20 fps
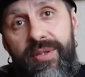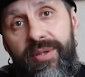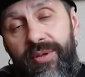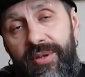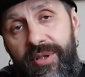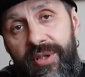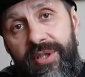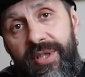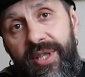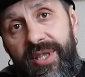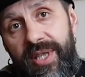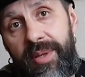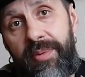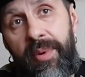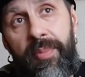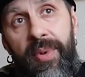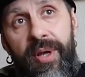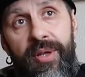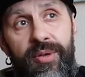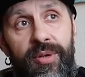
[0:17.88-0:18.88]
сегодняшняя
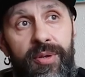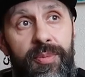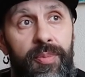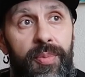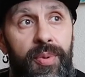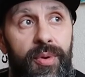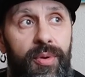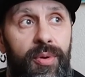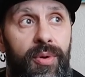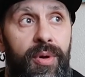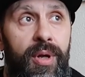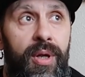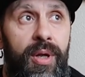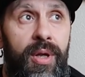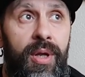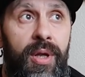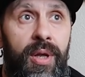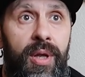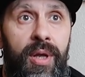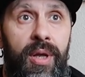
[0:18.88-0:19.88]
тема пойдет про
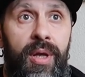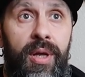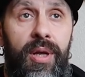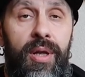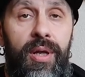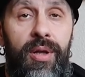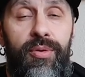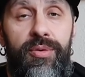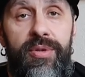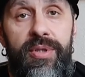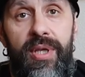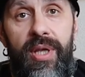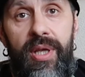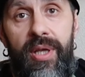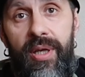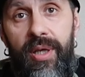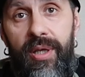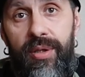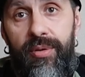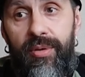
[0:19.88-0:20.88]
э,
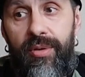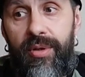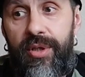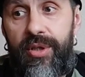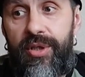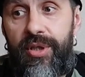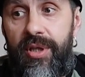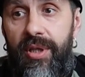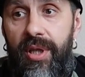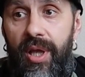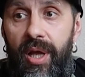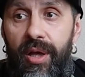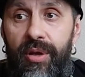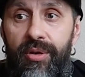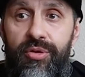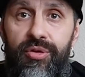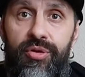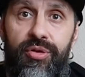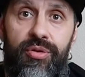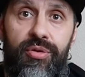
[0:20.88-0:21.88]
людей, которые
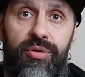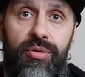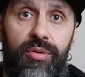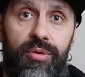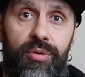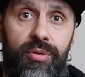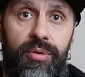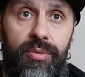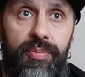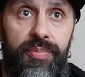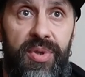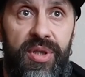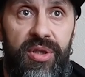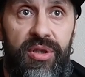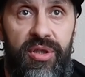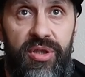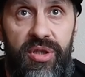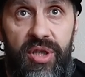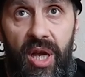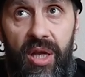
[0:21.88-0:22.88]
считают, что
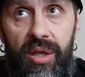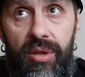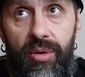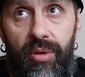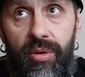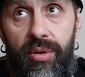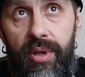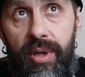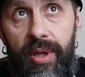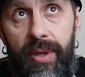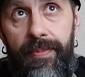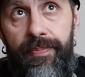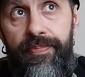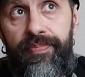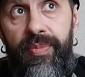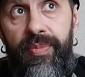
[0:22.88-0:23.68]
пить чай дорого,